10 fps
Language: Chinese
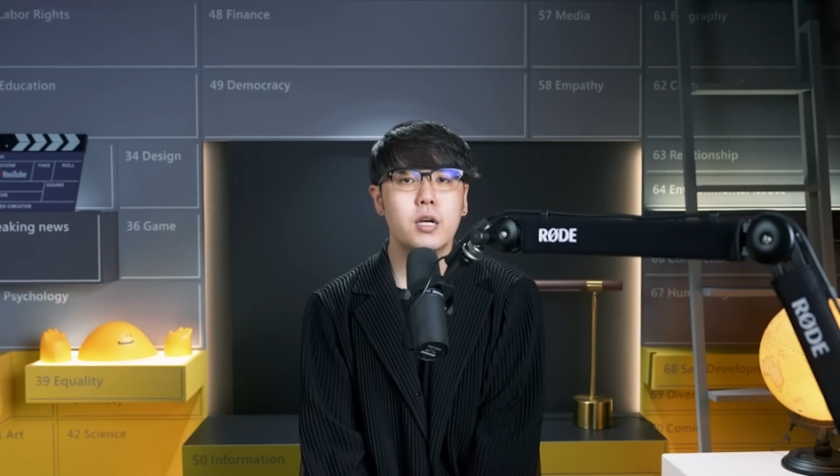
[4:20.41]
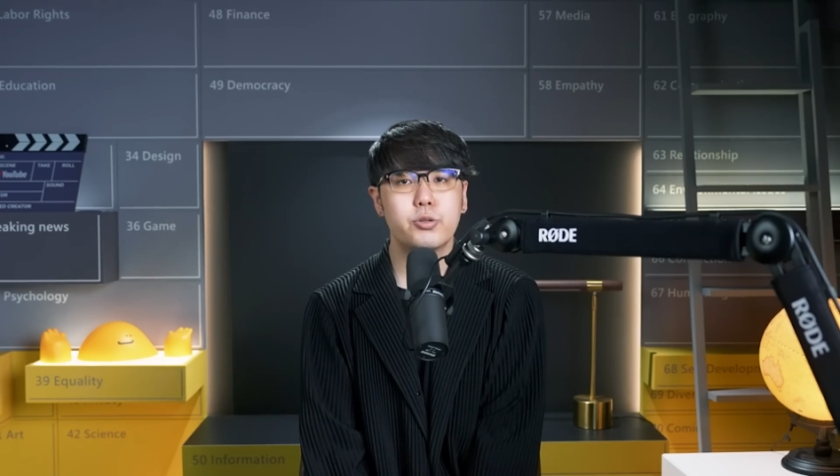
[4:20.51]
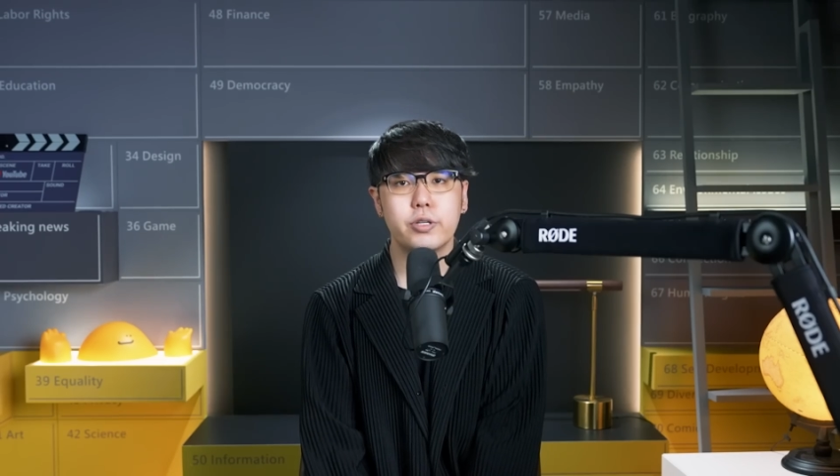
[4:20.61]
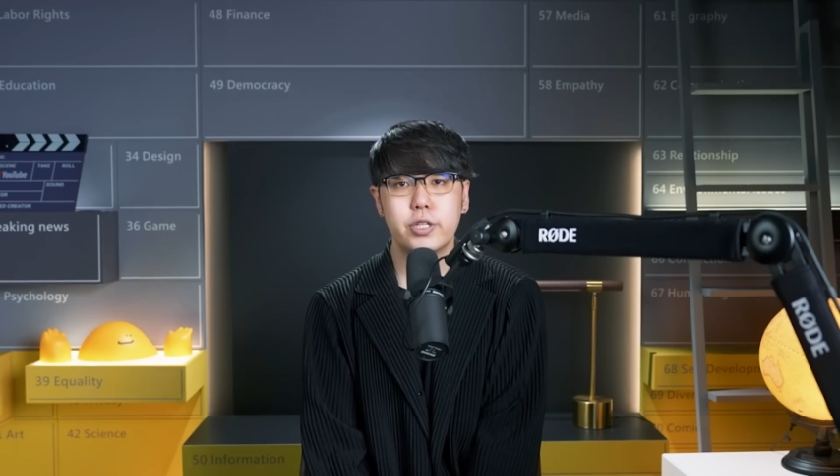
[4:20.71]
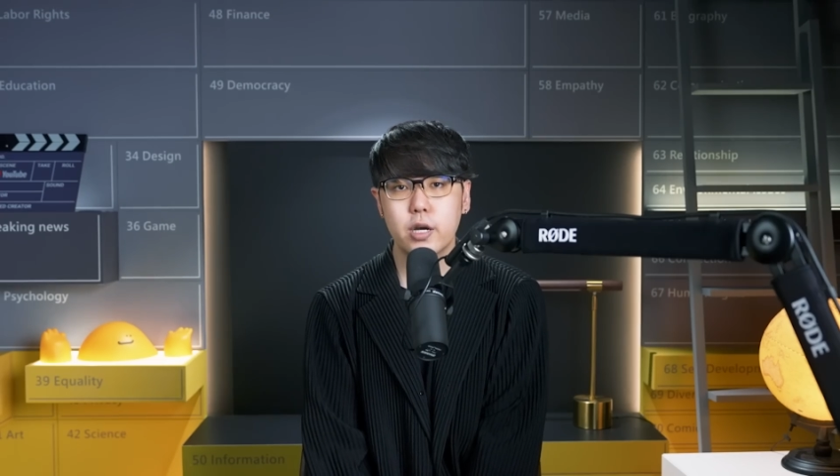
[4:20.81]

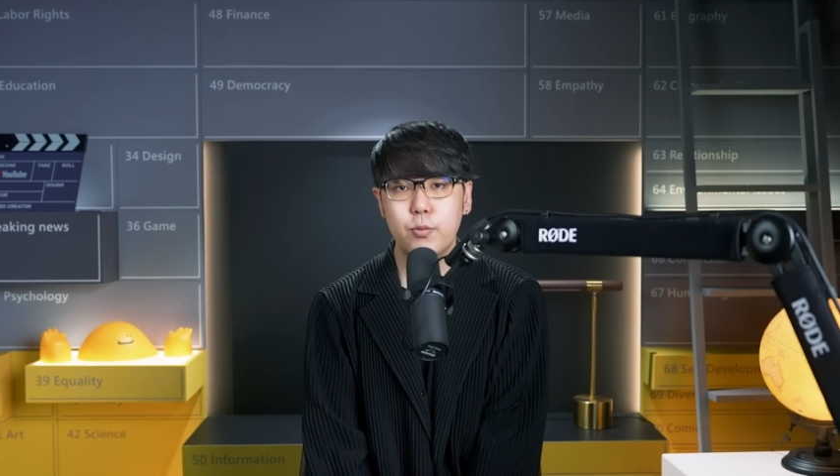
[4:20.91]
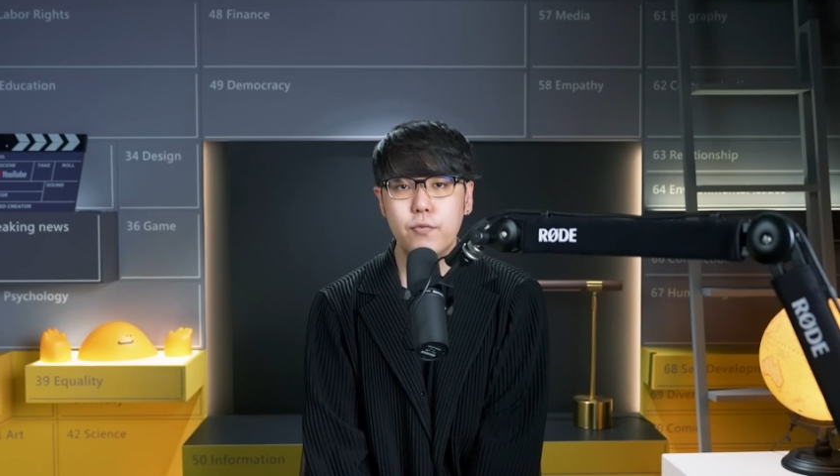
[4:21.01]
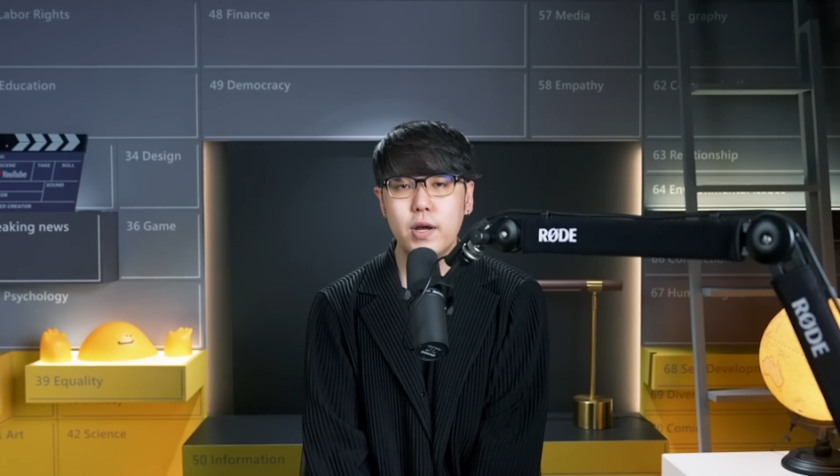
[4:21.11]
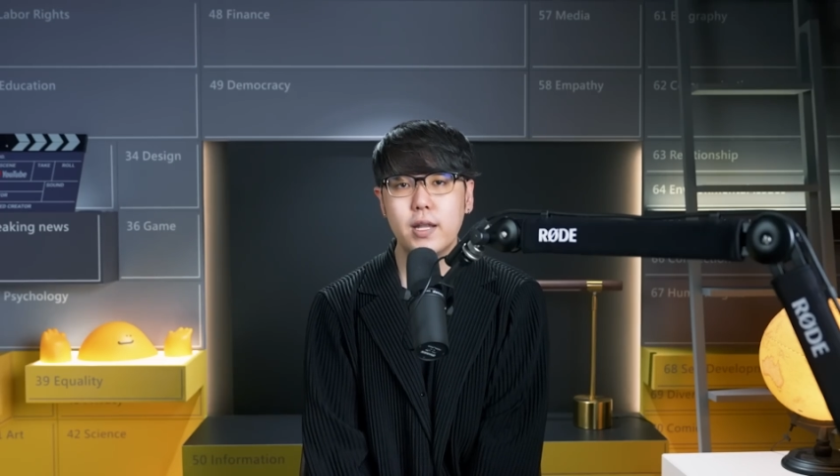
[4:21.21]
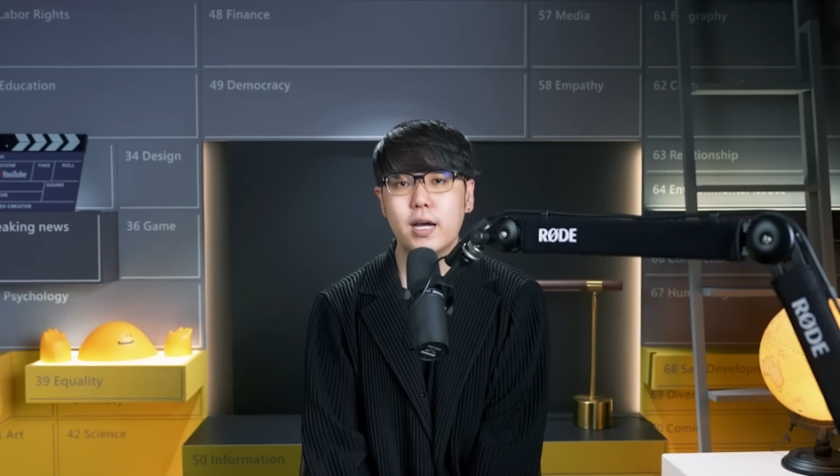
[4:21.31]
所以这个
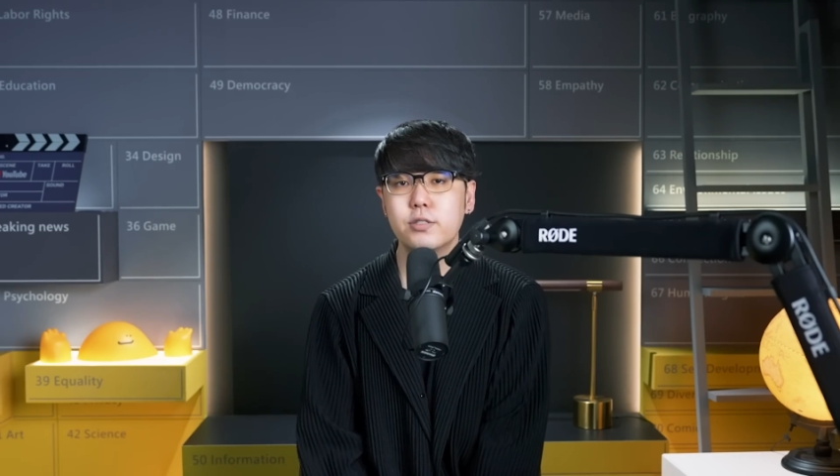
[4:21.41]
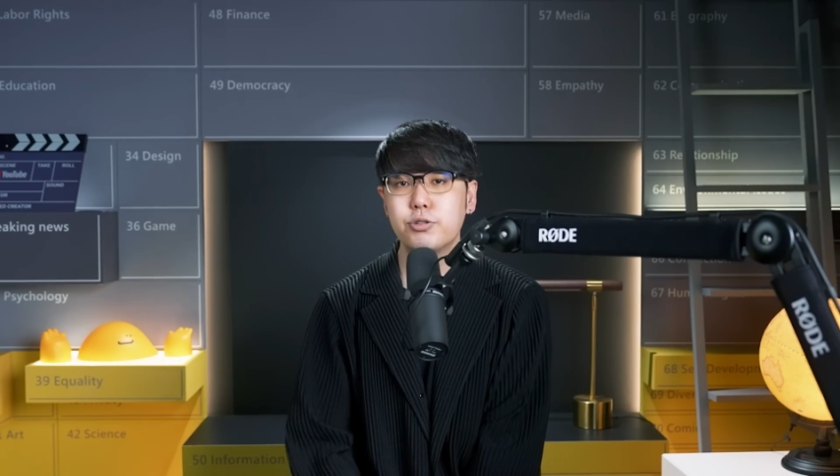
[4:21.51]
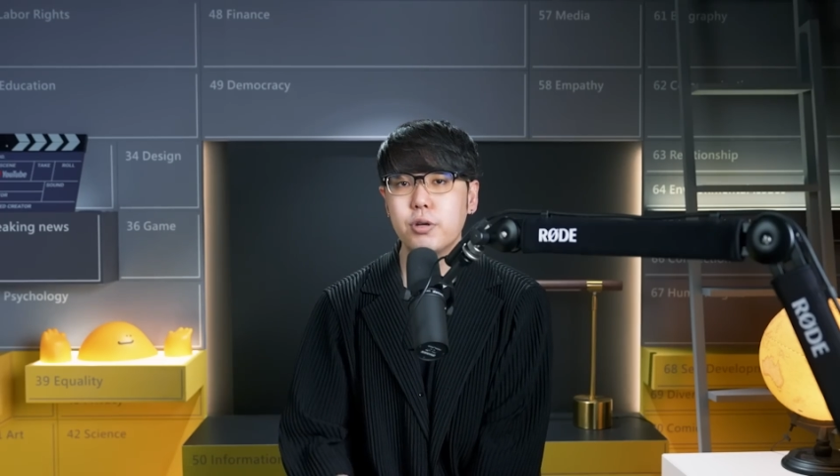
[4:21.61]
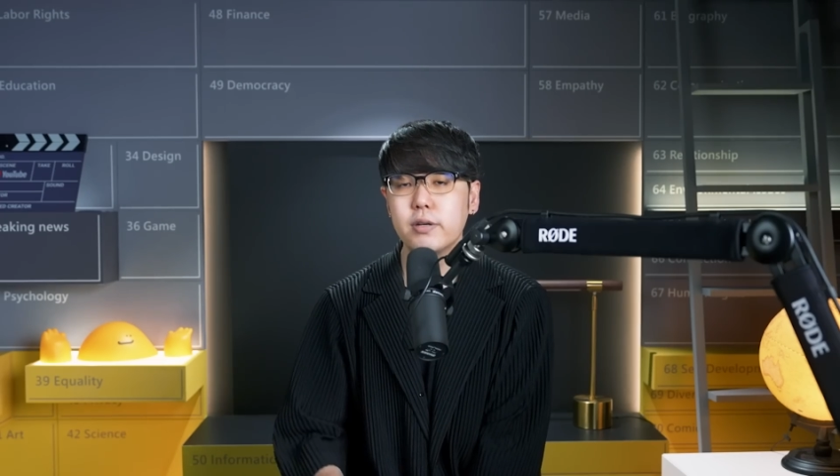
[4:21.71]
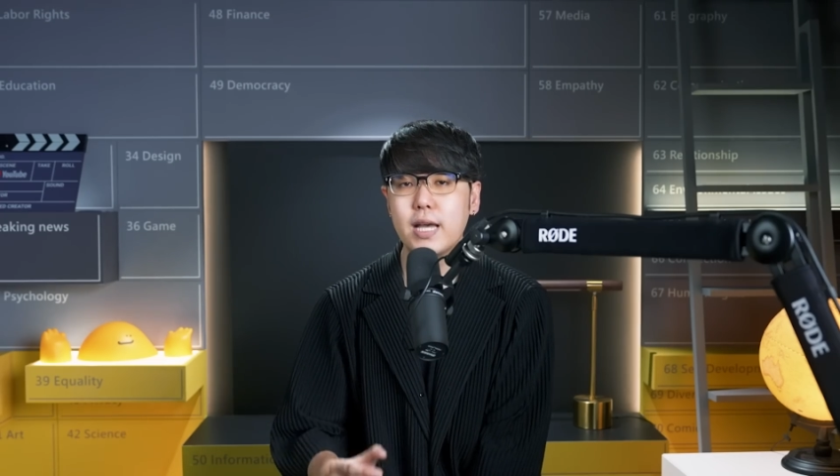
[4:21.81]
部分还是
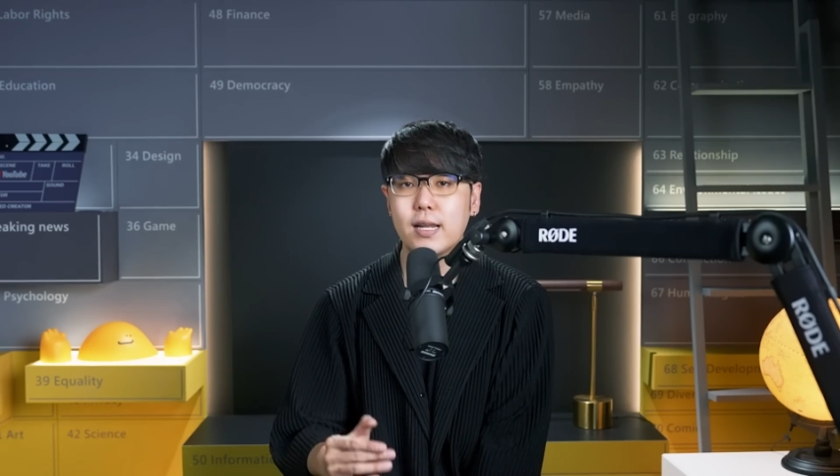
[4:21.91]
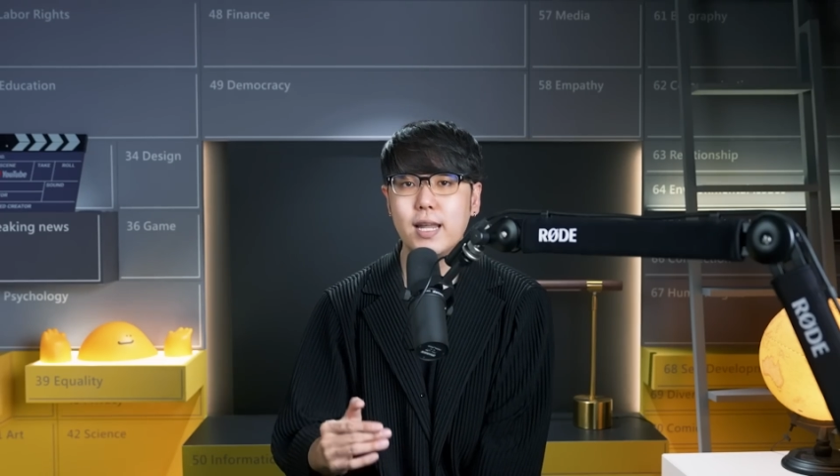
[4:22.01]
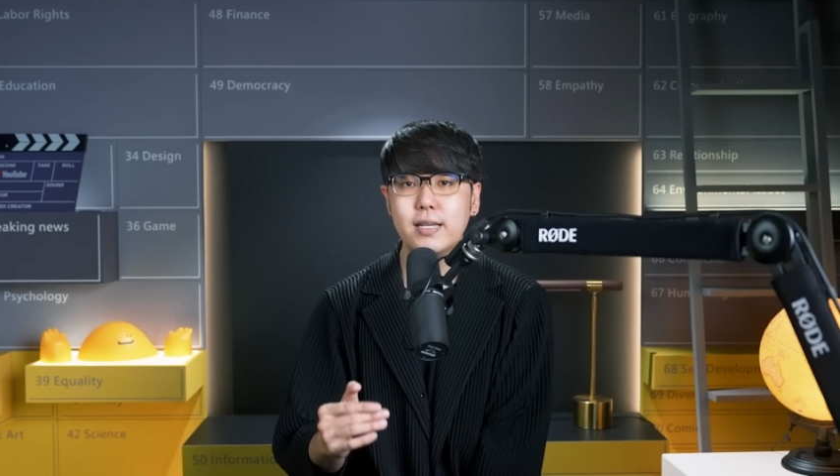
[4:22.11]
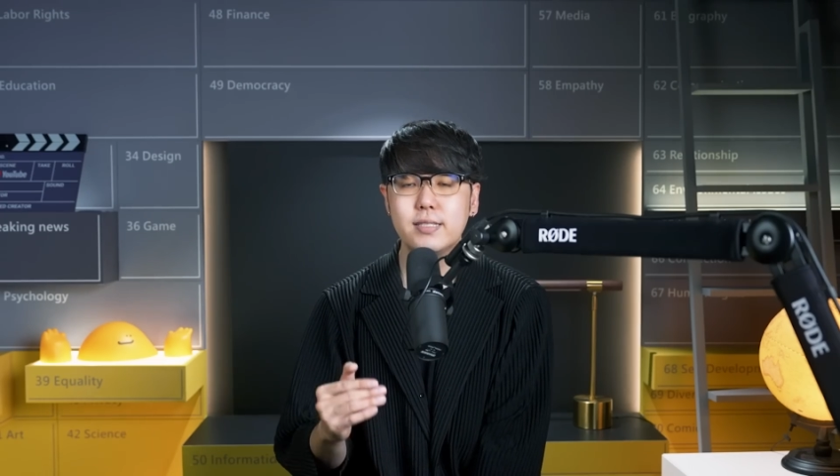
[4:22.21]
需要仰赖